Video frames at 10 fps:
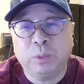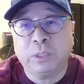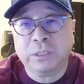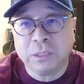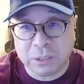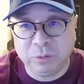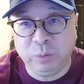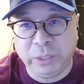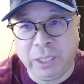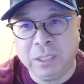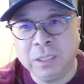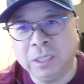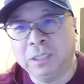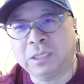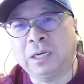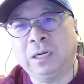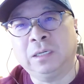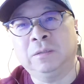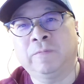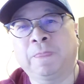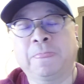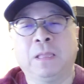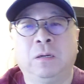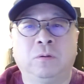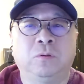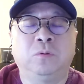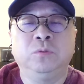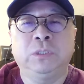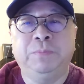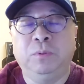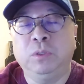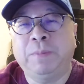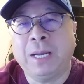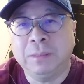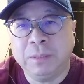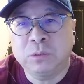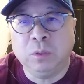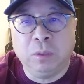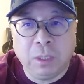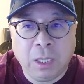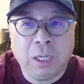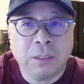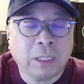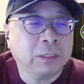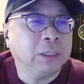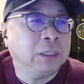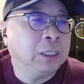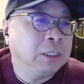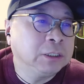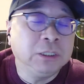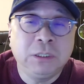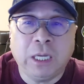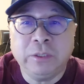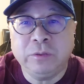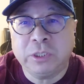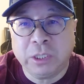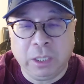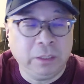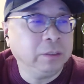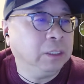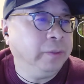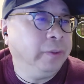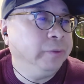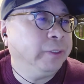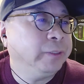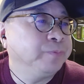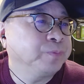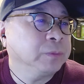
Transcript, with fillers: 不多要四十五年。当然了，估计不会判那么重啊，但是进监狱是很有可能的。